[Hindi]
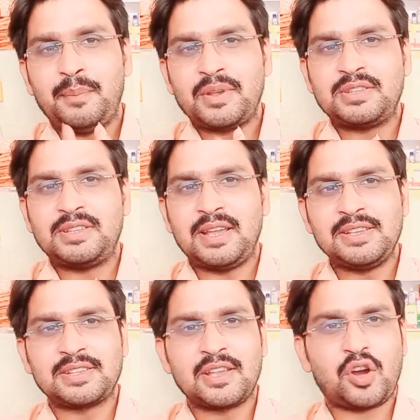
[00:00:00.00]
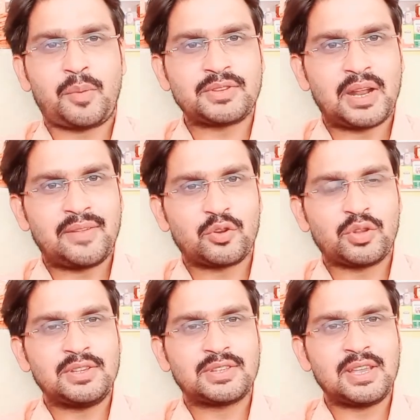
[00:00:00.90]
बस यही इसके कॉमन साइड इफेक्ट
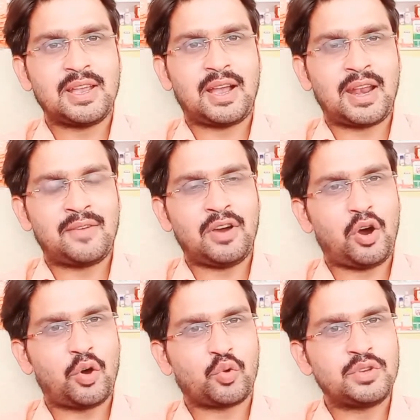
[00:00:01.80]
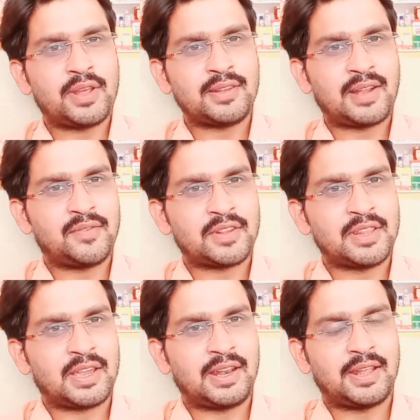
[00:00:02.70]
होते हैं इसके अलावा और कोई ज़्यादा साइड इफेक्ट
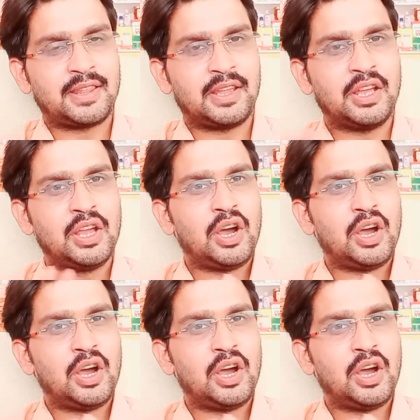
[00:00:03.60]
देखने आते हैं